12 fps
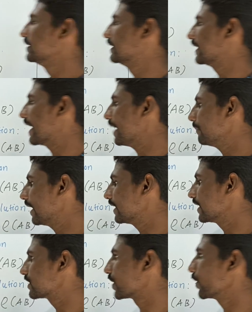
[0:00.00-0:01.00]
இந்த ஏ
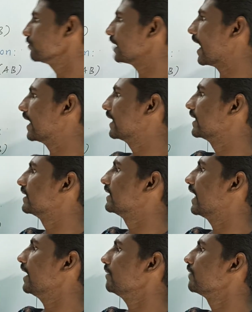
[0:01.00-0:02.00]
மேட்ரிக்ஸையும் அண்டு
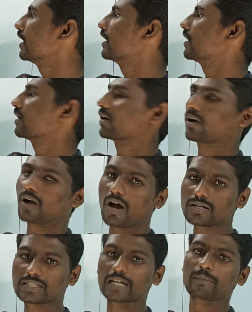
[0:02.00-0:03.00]
இந்த
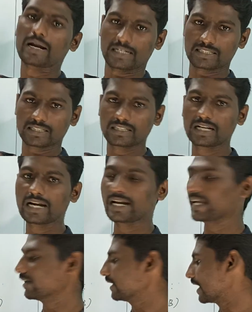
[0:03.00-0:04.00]
கான்ஸ்டன்ட் மேட்ரிக்ஸ் இது
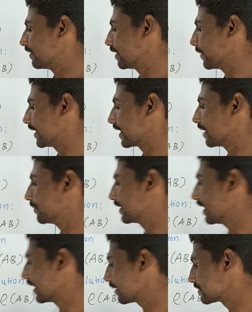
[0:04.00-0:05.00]
ரெண்டையும் நான் என்ன பண்ணிடுறேன்
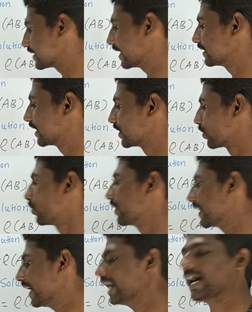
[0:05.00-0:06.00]
அப்படின்னா நான் சேர்த்து
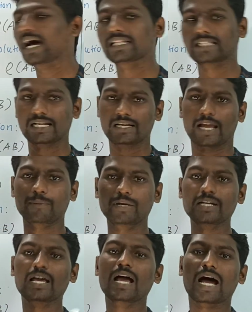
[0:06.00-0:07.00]
எழுதக்கூடிய அந்த ஐ
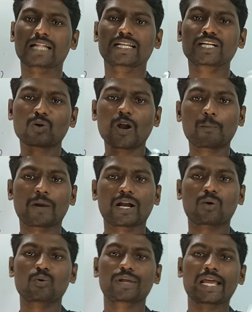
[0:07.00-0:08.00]
மீன் அந்த இன்க்ளூட்
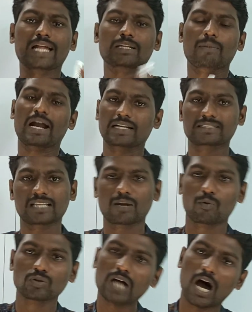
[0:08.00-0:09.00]
பண்ணக்கூடிய அந்த மேட்ரிக்ஸை
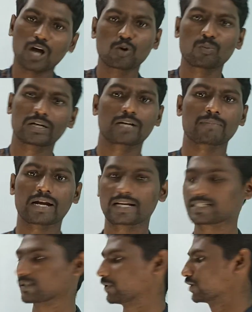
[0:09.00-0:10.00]
நம்ம வந்து ஆகுமெண்டட்
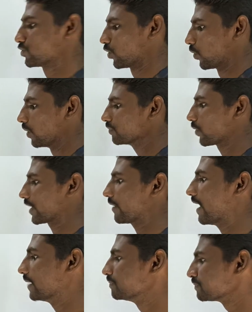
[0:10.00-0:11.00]
மேட்ரிக்ஸ் அப்படின்னு சொல்லுவோம்
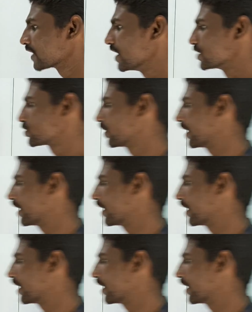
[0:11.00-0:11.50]
ஓகேவா ஸோ